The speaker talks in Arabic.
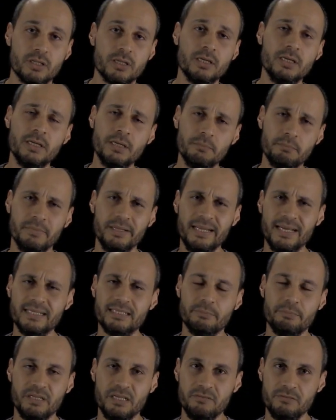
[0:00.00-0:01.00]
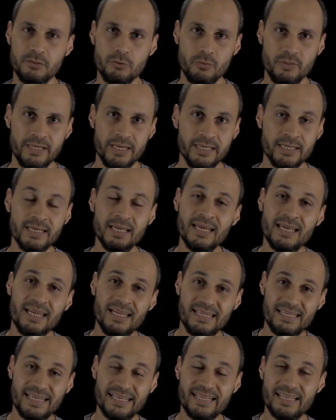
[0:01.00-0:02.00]
الله بدايه من الفيديو اللي جاي
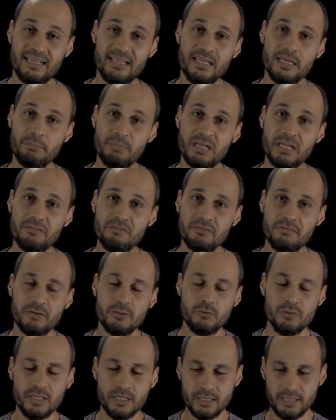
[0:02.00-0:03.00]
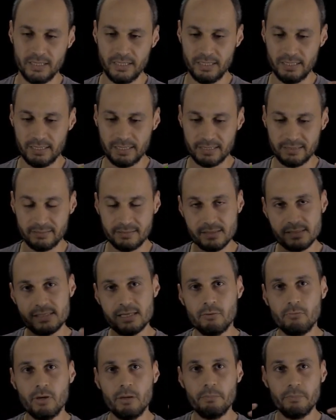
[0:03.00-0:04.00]
لكن اللي يهمني في الفيديو ده انك
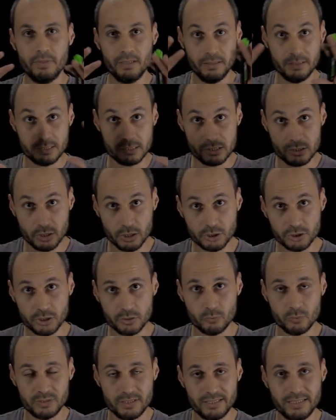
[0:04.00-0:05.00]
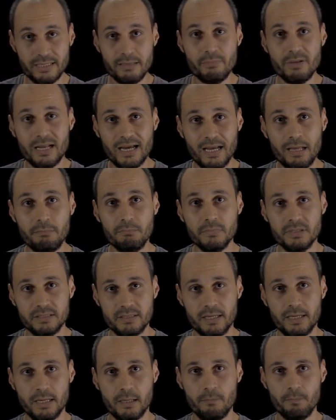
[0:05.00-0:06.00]
تستوعب الاستراكشر والتركيب العام
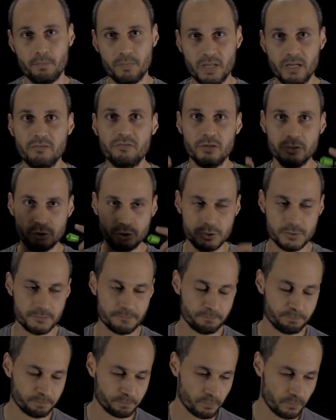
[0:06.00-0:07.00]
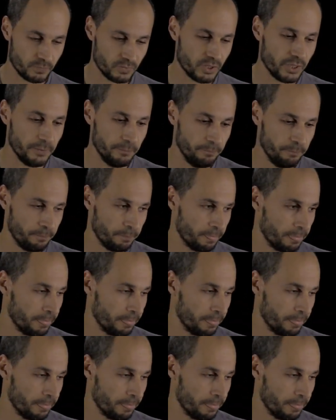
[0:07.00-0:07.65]
بتاع الفانكشن طيب